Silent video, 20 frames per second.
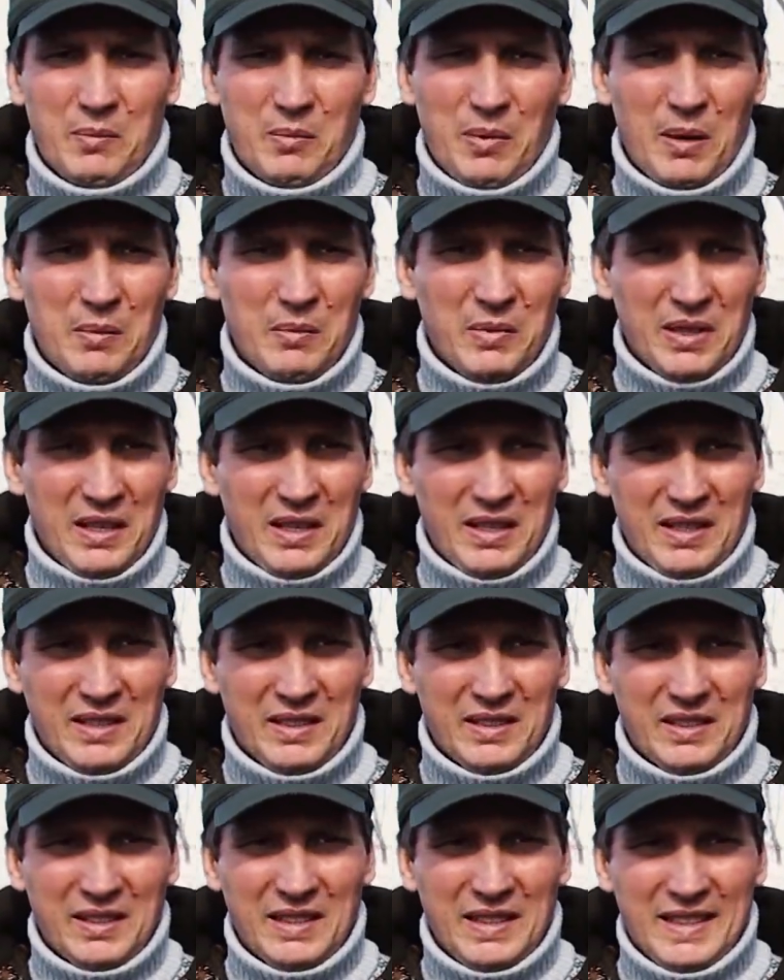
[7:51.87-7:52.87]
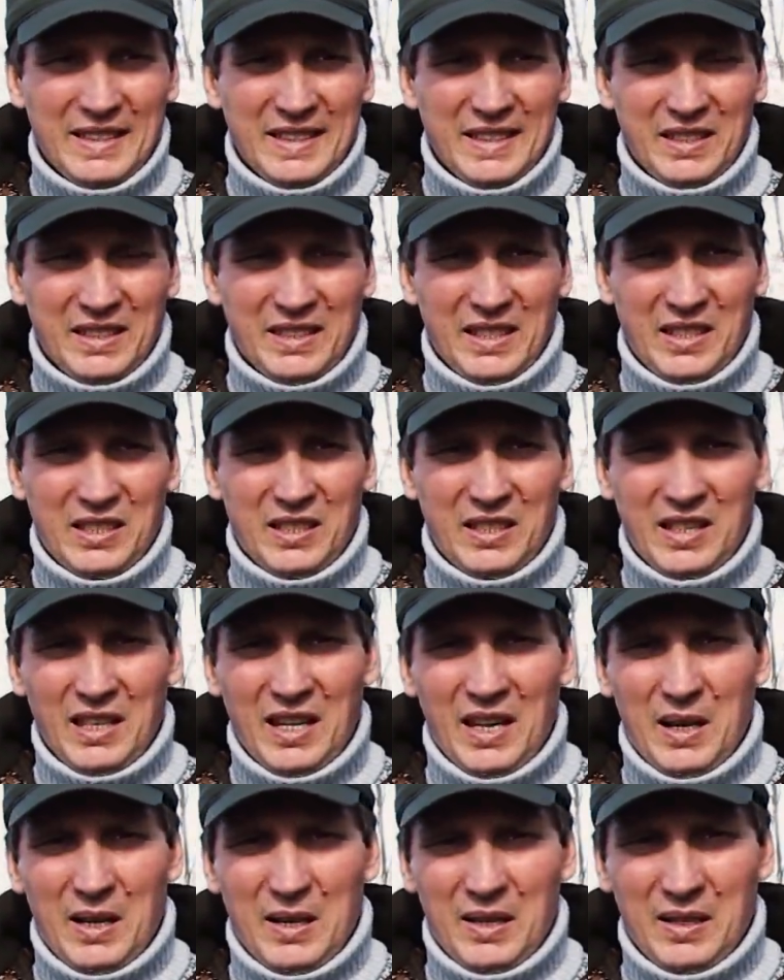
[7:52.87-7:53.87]
По мне, значит,
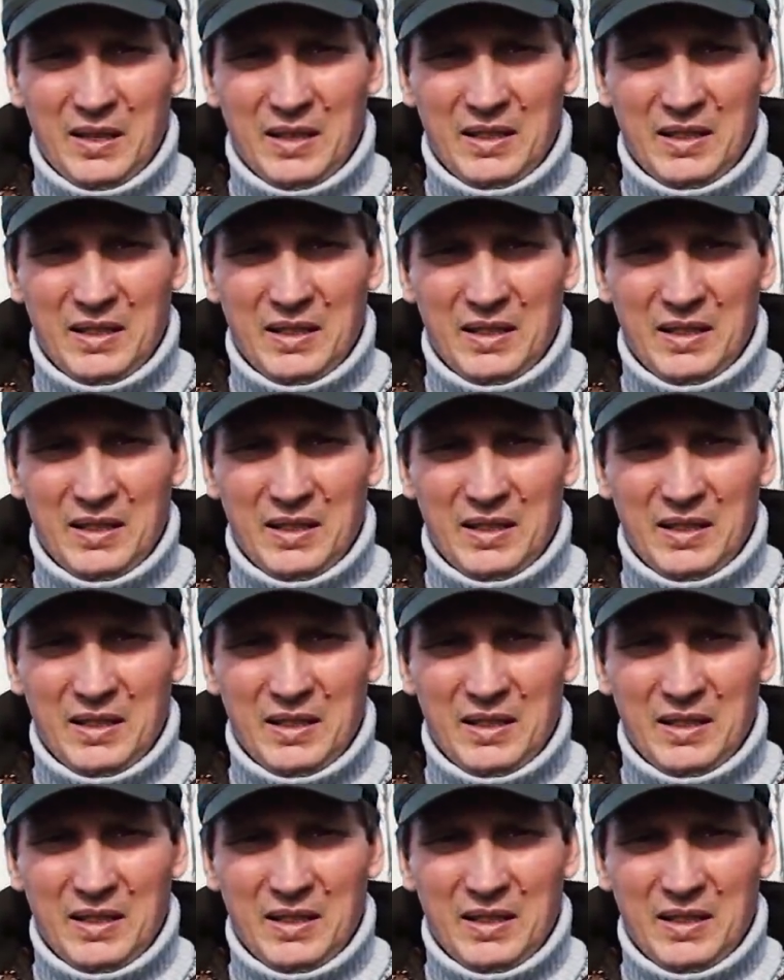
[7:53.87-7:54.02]
я,